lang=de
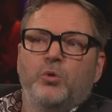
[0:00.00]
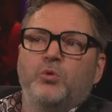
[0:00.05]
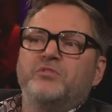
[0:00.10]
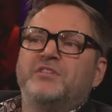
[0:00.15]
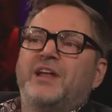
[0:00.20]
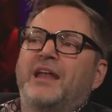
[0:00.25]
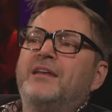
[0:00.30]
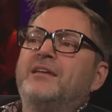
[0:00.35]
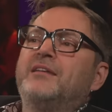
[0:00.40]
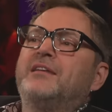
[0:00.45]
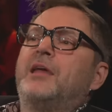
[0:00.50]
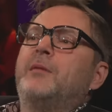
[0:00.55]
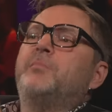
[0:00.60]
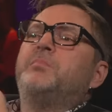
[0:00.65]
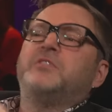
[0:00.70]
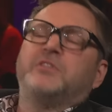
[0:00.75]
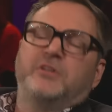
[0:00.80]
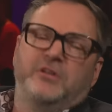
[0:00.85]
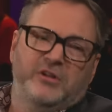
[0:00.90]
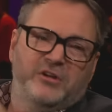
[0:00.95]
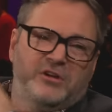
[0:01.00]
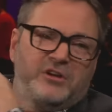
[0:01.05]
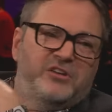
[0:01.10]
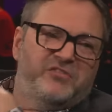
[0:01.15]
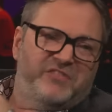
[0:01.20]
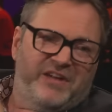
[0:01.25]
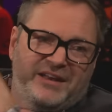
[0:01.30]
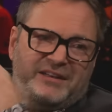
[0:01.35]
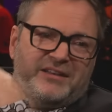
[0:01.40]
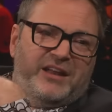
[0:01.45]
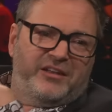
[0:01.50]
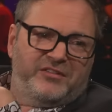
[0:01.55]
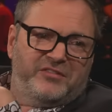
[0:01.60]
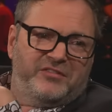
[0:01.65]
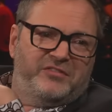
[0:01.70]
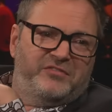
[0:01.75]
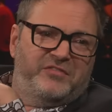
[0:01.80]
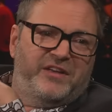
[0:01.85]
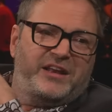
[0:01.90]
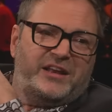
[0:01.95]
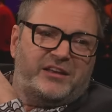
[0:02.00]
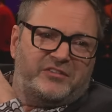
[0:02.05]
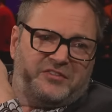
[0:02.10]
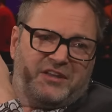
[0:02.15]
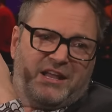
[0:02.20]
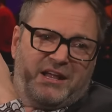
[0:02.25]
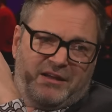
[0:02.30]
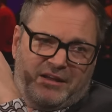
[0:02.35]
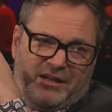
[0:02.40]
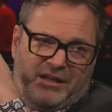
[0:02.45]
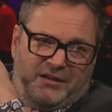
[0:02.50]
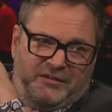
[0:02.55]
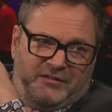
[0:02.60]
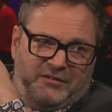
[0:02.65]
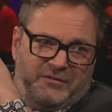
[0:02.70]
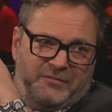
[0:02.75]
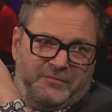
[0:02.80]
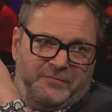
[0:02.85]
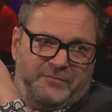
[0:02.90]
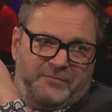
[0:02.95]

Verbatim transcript: Und dann kippt irgendwann das, wer das Sagen hat.